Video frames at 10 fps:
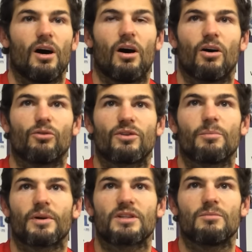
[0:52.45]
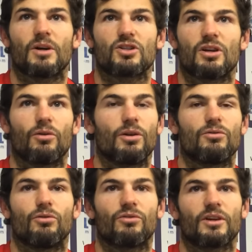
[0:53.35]
en deuxième partie de match, là, on a eu
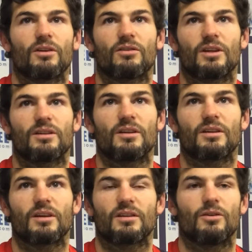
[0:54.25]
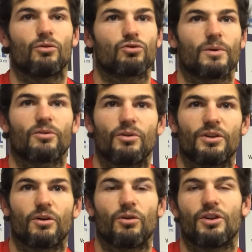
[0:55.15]
une séquence qui a été très très longue. Je pense qu'on
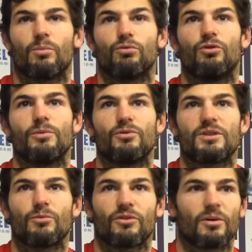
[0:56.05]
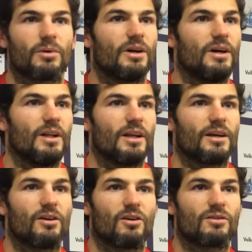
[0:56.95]
était, à plus de deux minutes, il me semble.
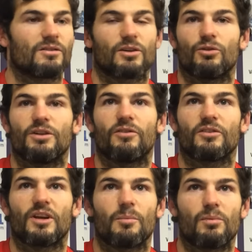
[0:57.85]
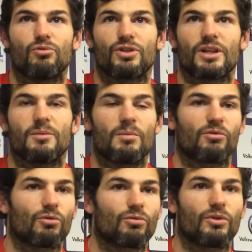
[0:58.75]
Et euh, c'est vrai que notre défense, elle n'a pas bougé. Même
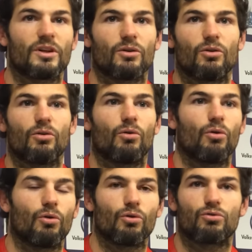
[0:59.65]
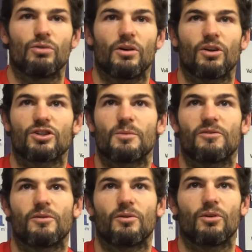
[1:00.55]
si on se faisait, on, reculait, on n'a jamais
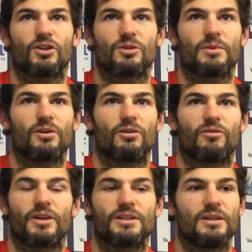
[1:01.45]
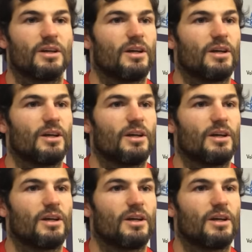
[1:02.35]
fait, on n'a jamais euh, failli.